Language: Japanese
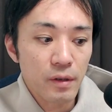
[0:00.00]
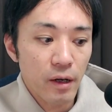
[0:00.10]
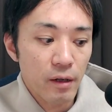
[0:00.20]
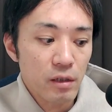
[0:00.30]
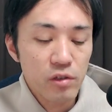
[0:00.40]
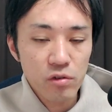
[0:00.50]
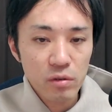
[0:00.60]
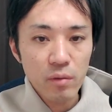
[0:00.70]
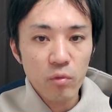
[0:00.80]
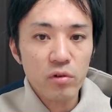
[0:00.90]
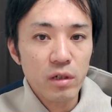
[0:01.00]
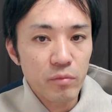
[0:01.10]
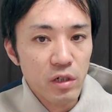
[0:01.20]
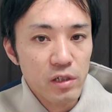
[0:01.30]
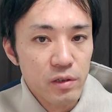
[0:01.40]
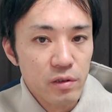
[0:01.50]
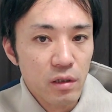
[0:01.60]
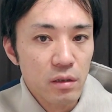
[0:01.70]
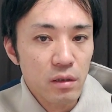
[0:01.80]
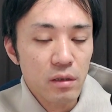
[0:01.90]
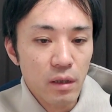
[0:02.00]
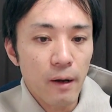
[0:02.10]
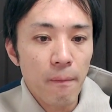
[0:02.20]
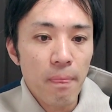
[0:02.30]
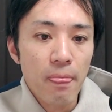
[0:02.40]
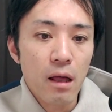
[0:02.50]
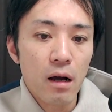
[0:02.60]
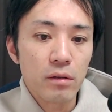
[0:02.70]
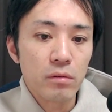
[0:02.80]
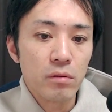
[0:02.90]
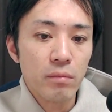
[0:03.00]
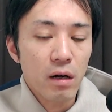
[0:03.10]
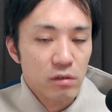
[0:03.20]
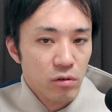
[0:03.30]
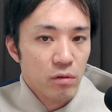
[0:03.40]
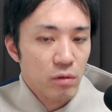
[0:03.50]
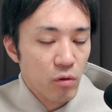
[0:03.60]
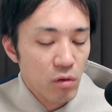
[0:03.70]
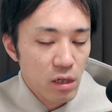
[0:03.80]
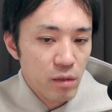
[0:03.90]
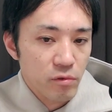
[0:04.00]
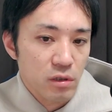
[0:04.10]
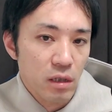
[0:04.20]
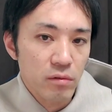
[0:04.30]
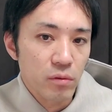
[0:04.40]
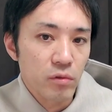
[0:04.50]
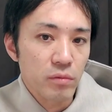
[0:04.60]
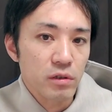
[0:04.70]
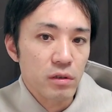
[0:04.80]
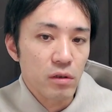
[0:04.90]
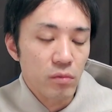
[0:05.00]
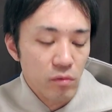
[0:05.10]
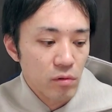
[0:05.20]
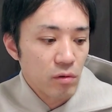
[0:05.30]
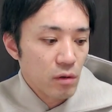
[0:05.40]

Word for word: はい、一応ね、僕が昔使ってた、あの、まあ、それ、これからも使うと思いますけども、